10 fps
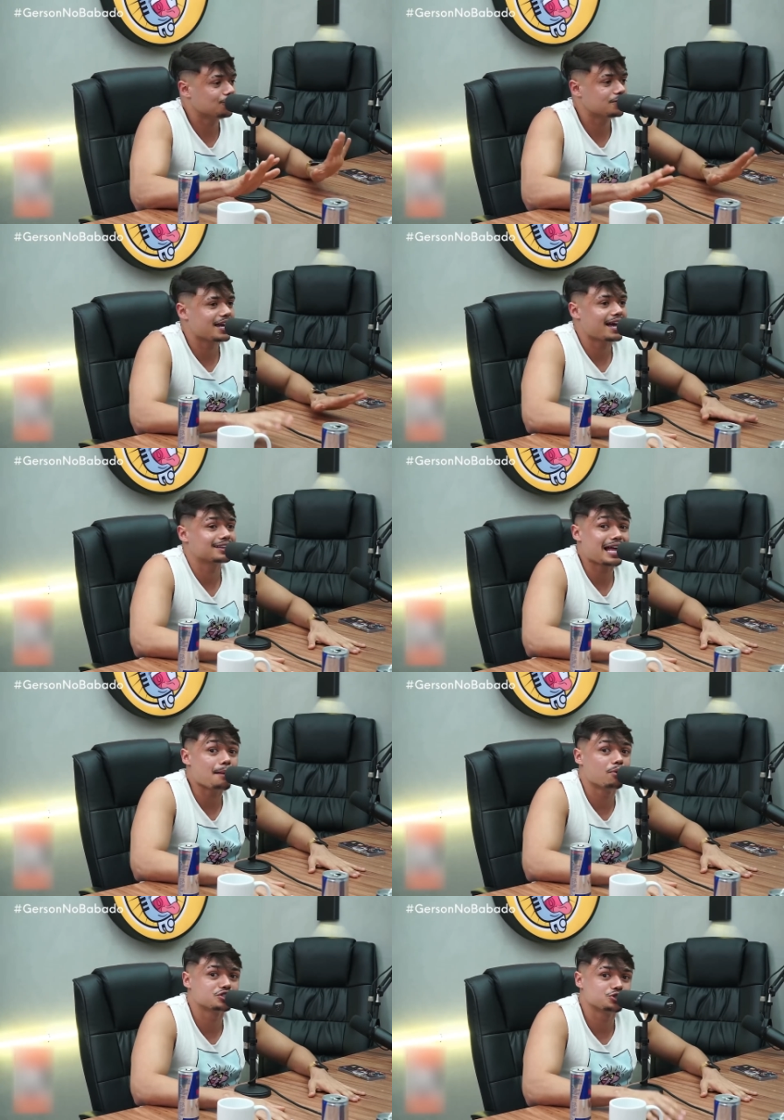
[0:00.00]
o que é que dá
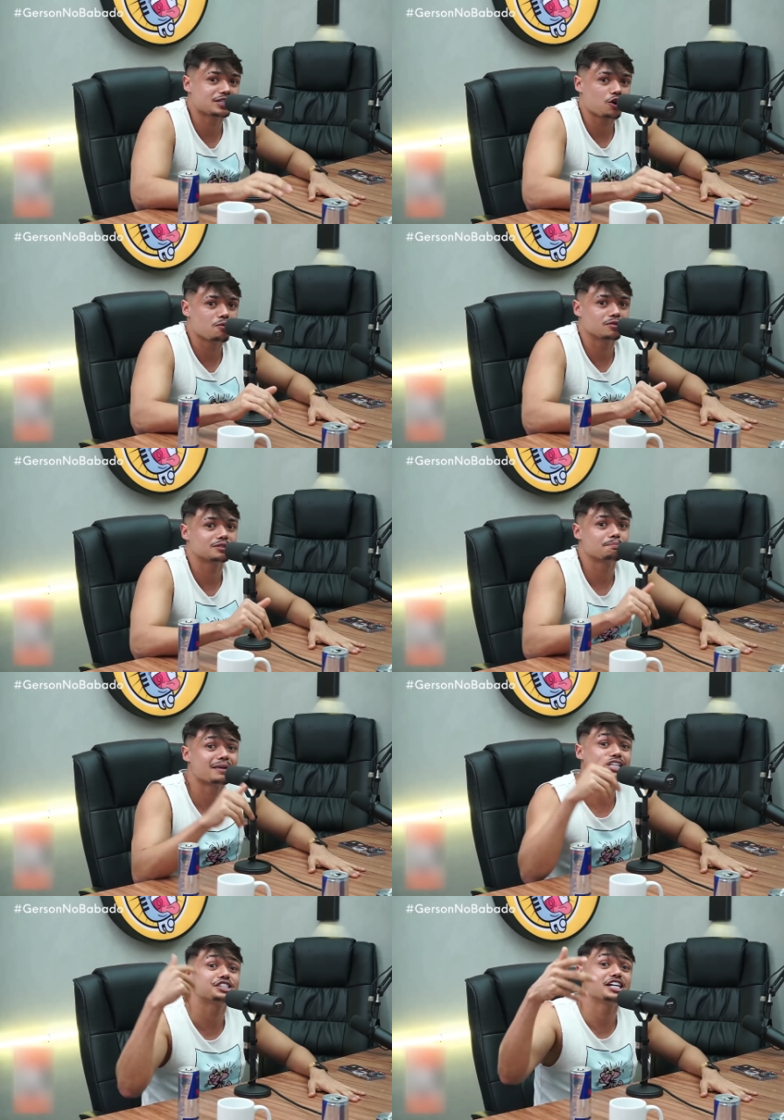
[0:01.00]
bom se juntar com
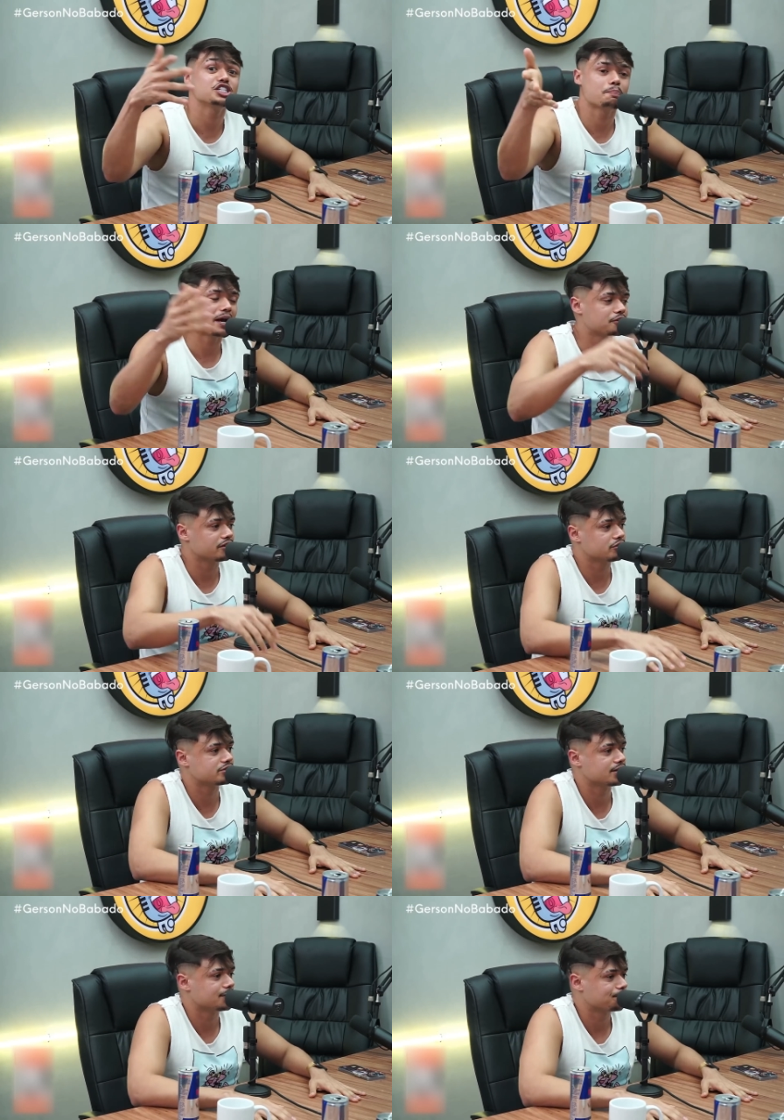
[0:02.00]
mais três perto que
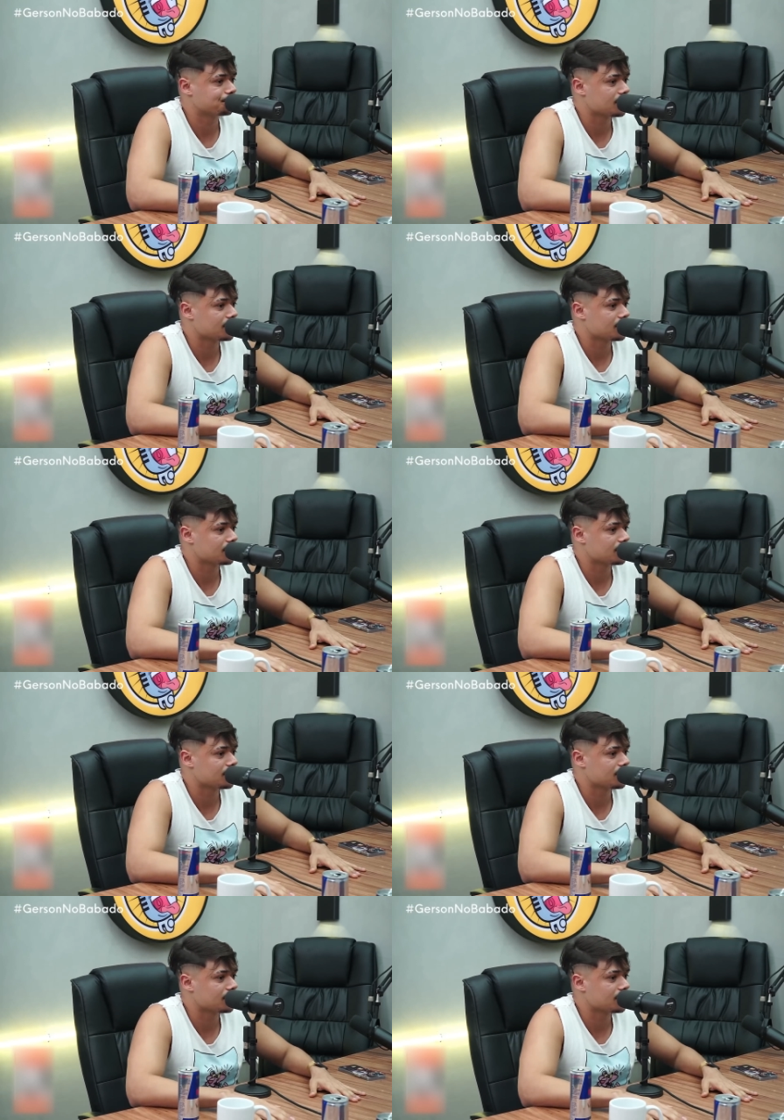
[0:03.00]
você?